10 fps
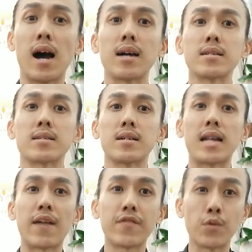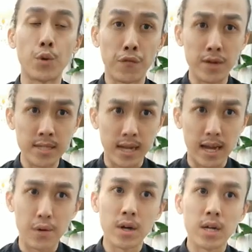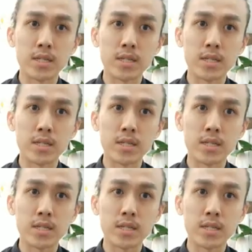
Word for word: 啊的 live 我我有分享到，